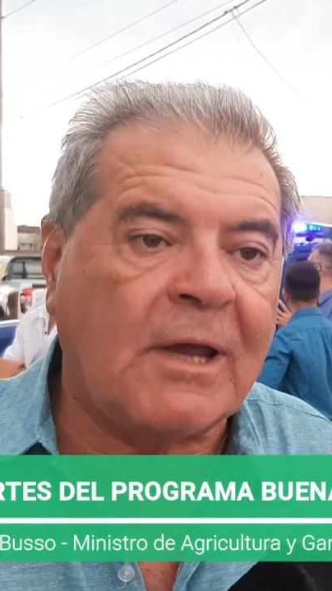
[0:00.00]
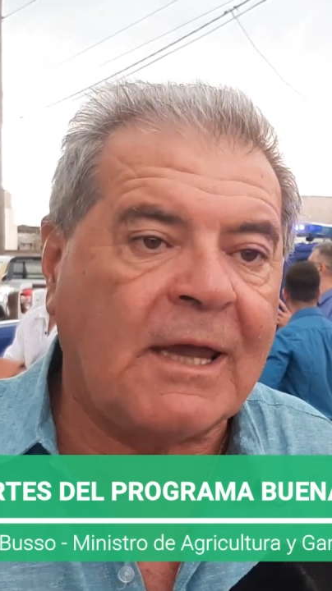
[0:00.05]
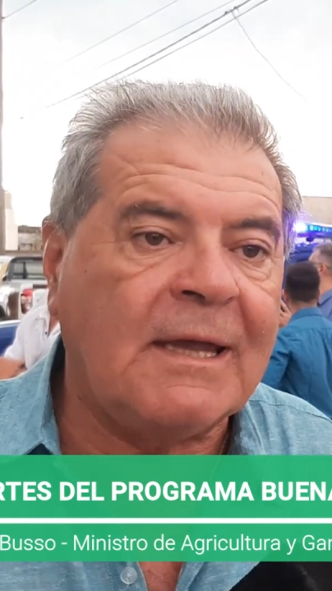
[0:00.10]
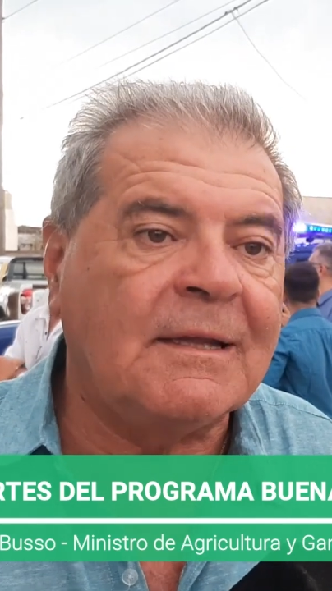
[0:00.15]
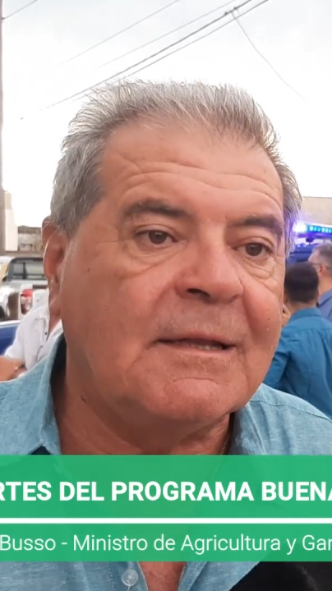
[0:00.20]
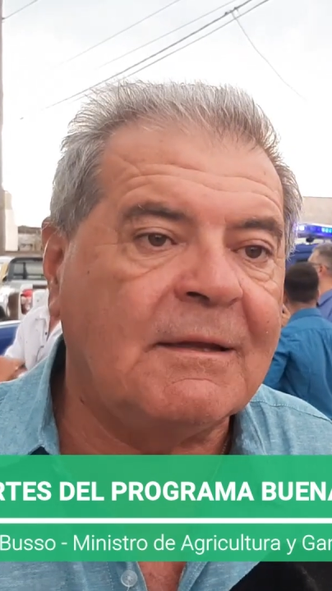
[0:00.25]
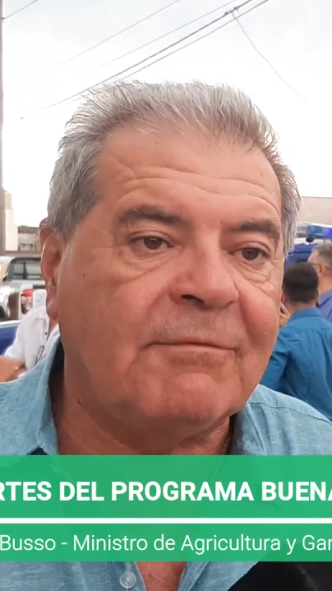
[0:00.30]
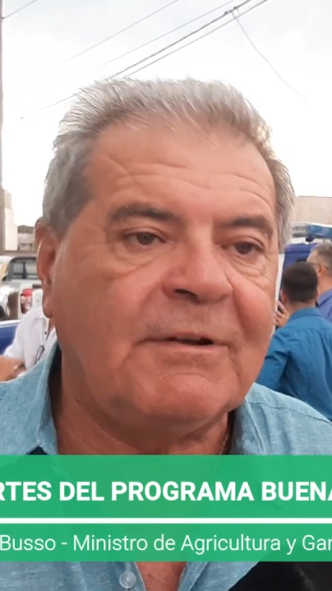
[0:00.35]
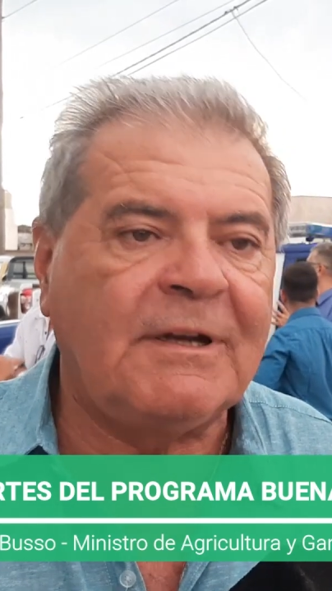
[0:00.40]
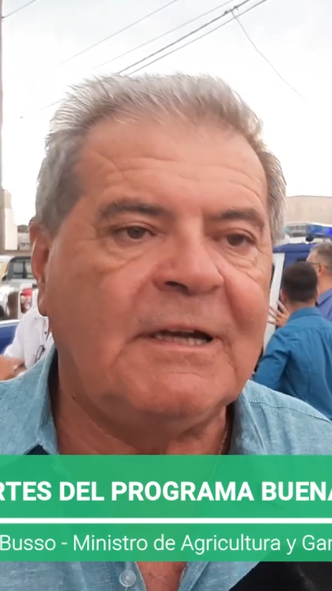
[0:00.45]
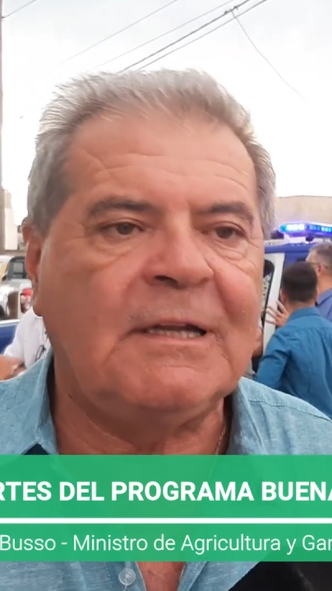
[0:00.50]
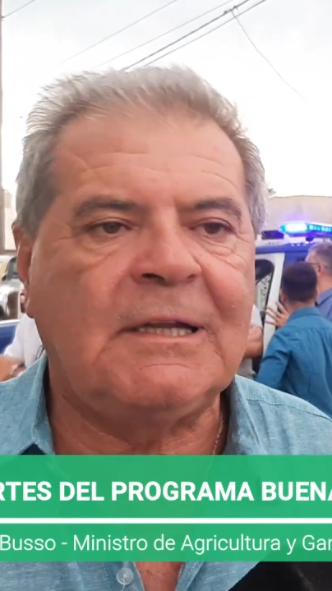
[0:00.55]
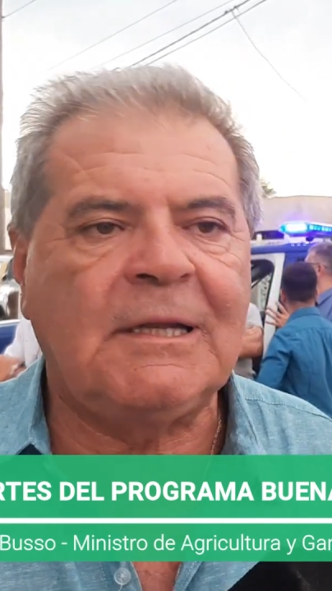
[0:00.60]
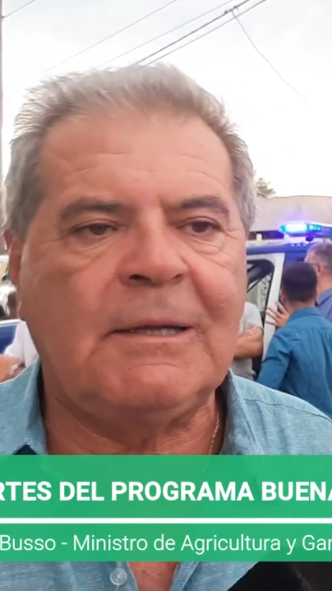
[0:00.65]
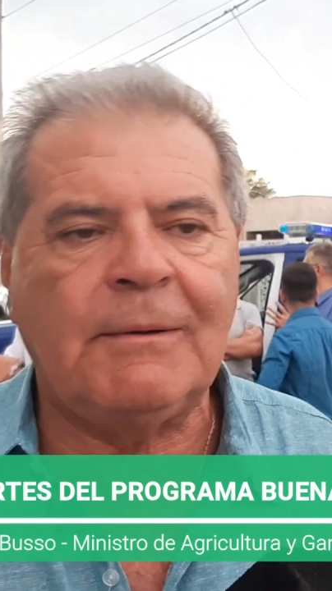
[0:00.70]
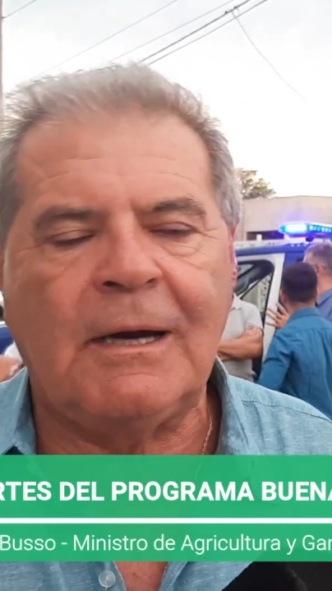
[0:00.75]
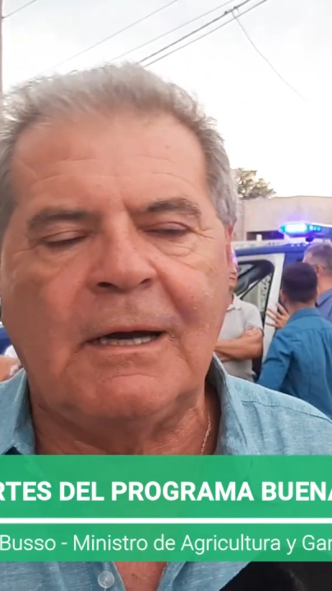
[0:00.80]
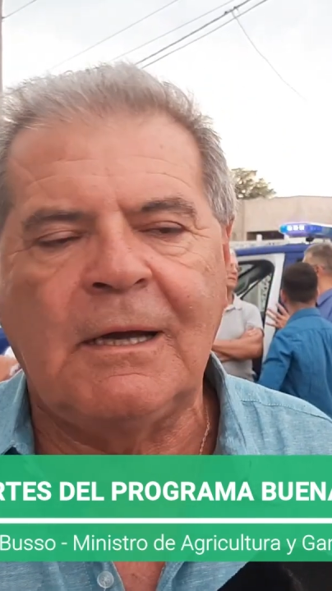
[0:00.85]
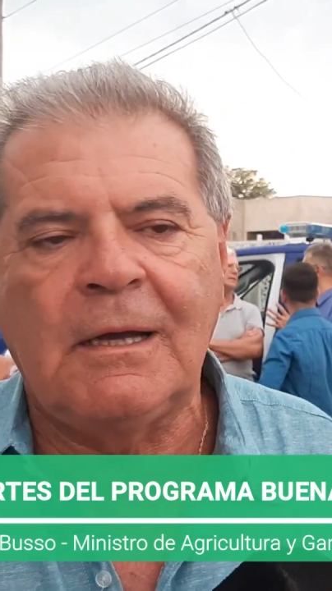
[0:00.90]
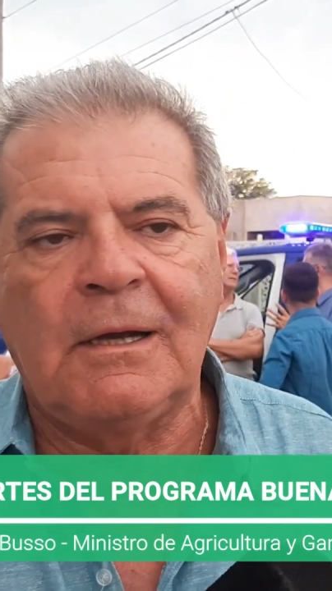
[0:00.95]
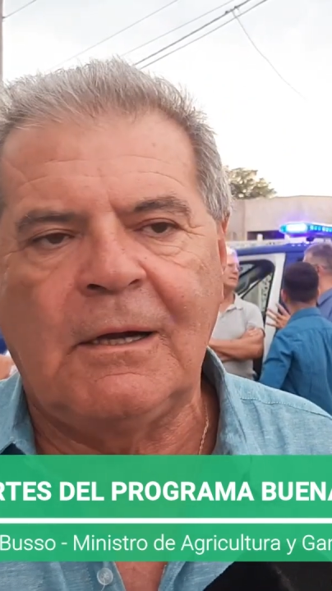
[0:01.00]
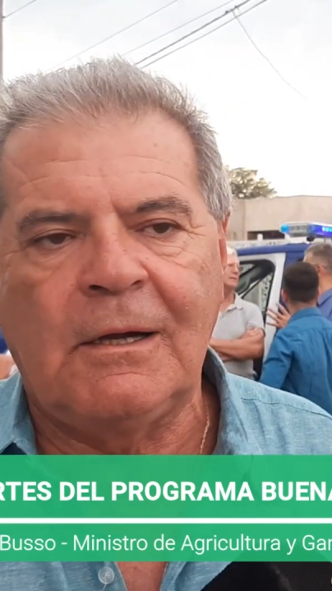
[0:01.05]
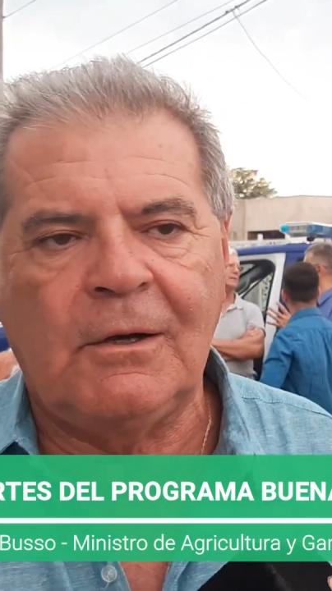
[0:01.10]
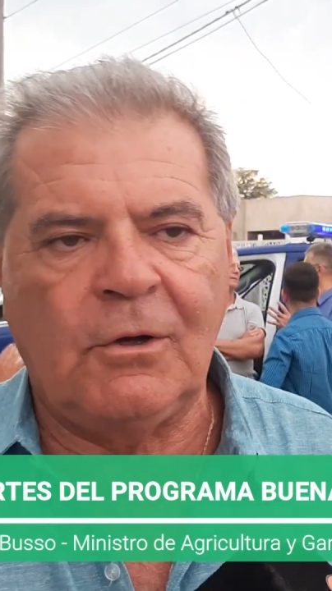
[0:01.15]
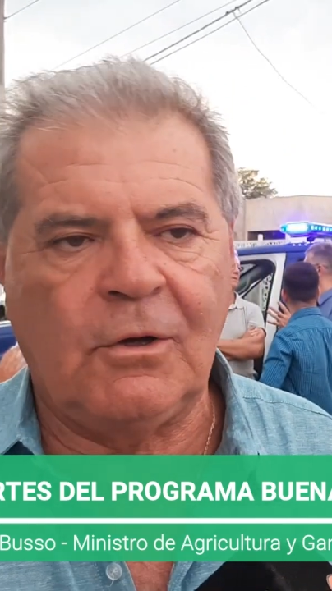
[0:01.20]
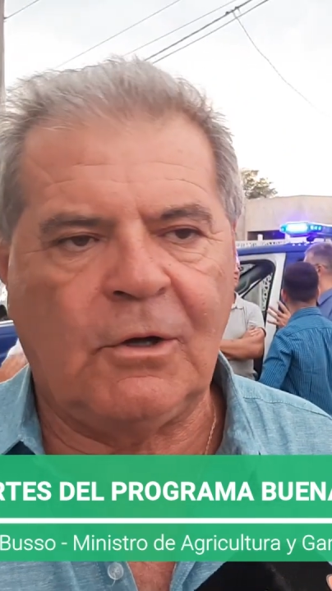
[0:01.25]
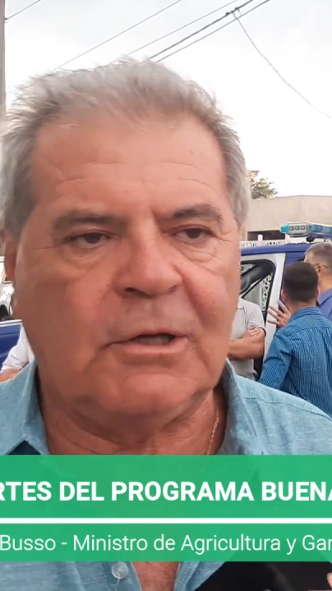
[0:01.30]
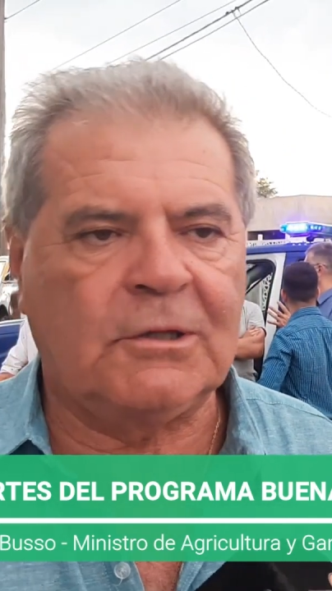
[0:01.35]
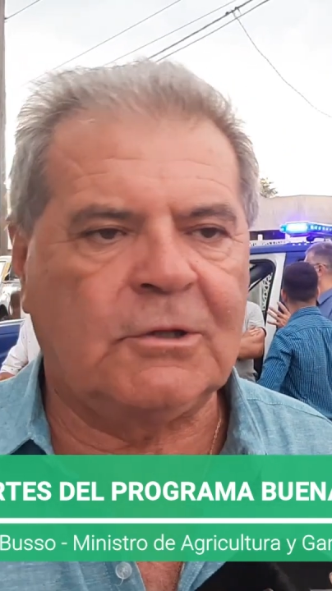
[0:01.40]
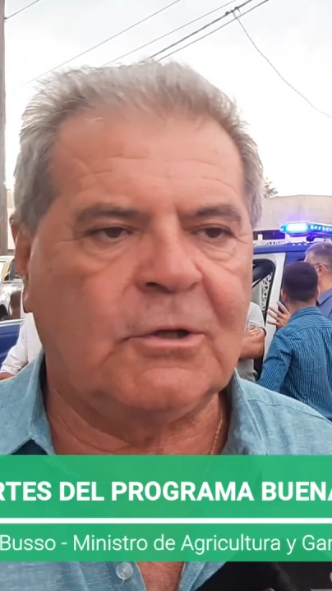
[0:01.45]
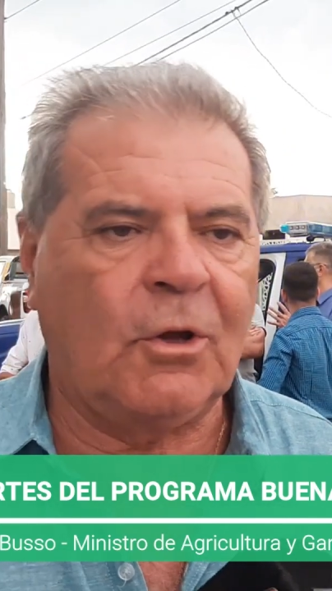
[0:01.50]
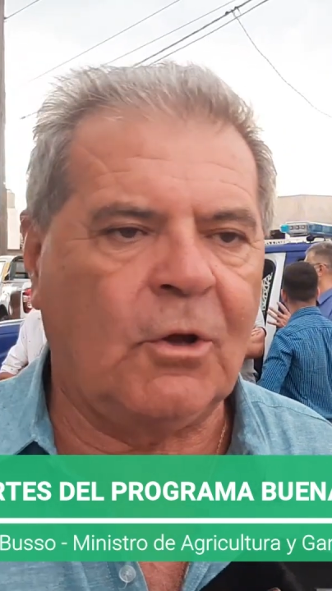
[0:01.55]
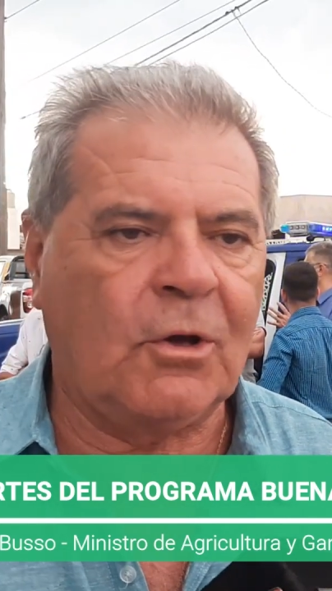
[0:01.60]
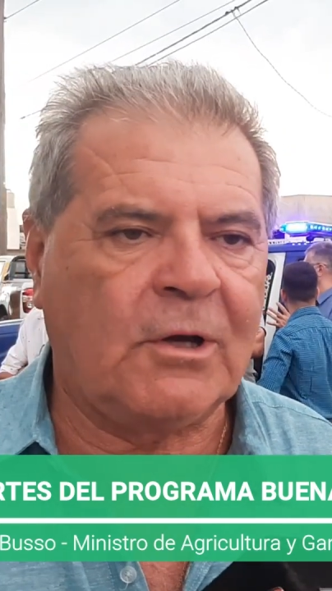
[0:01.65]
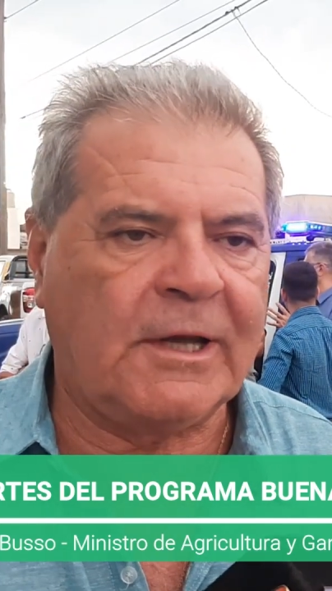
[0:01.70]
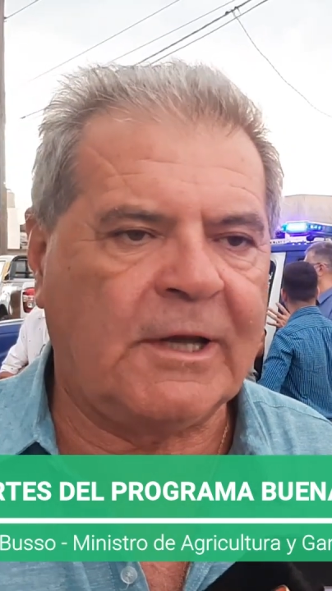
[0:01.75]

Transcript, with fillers: que en definitiva lo que todos